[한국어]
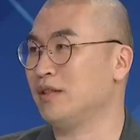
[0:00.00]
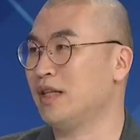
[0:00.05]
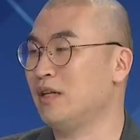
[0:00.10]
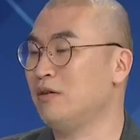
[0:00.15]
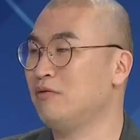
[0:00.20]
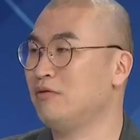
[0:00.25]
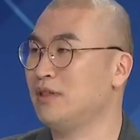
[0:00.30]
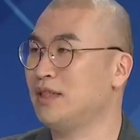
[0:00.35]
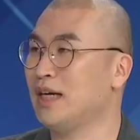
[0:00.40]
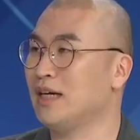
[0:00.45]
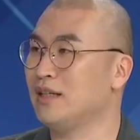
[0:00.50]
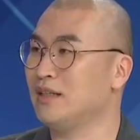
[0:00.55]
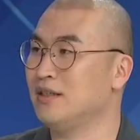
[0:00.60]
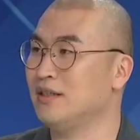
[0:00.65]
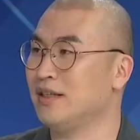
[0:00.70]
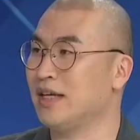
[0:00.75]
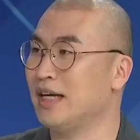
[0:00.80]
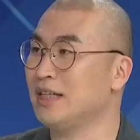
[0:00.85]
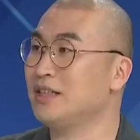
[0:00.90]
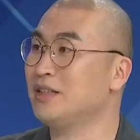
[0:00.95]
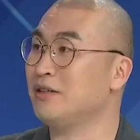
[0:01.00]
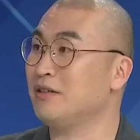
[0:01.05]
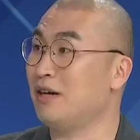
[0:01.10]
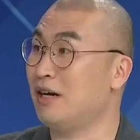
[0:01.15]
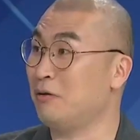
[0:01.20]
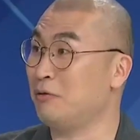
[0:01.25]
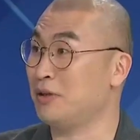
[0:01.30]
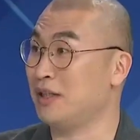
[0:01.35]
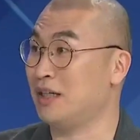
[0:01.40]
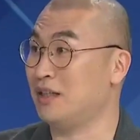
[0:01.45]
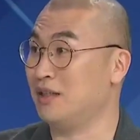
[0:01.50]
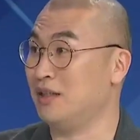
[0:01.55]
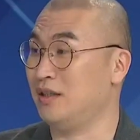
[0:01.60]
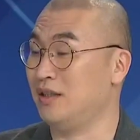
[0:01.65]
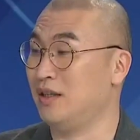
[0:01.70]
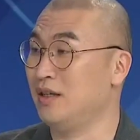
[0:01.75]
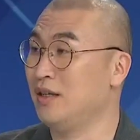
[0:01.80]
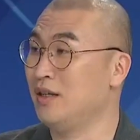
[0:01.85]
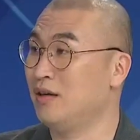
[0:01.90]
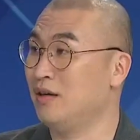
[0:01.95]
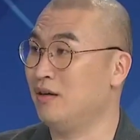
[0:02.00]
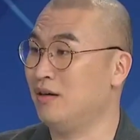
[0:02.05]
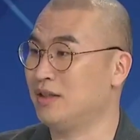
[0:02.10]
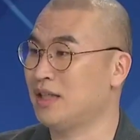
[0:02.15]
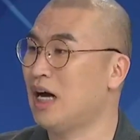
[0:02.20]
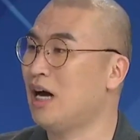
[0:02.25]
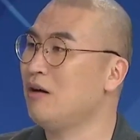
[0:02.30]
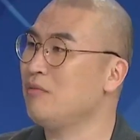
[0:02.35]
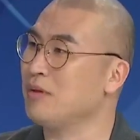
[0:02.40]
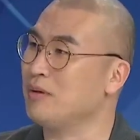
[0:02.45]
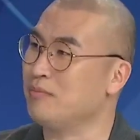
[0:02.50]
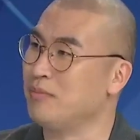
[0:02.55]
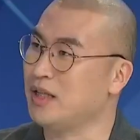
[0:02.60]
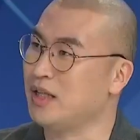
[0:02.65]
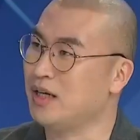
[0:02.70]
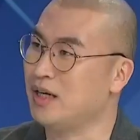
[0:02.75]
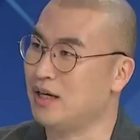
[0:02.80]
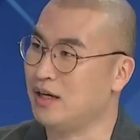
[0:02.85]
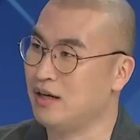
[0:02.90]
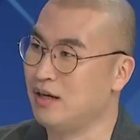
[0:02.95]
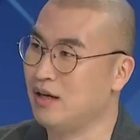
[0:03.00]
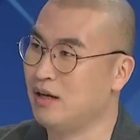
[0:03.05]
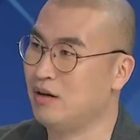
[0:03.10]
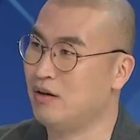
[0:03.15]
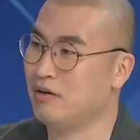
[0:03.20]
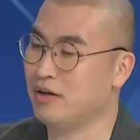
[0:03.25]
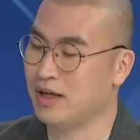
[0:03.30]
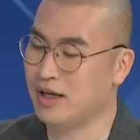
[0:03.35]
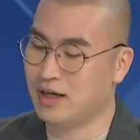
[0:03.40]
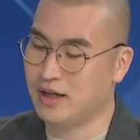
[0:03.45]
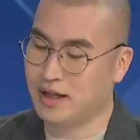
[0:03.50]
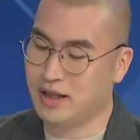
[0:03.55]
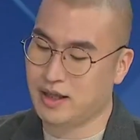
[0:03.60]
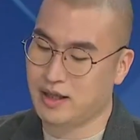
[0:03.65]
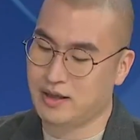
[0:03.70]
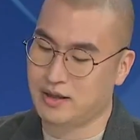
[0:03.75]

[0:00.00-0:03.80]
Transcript: 새로운 장르를 개척하고자 하는 어, 사업입니다. 거기 안에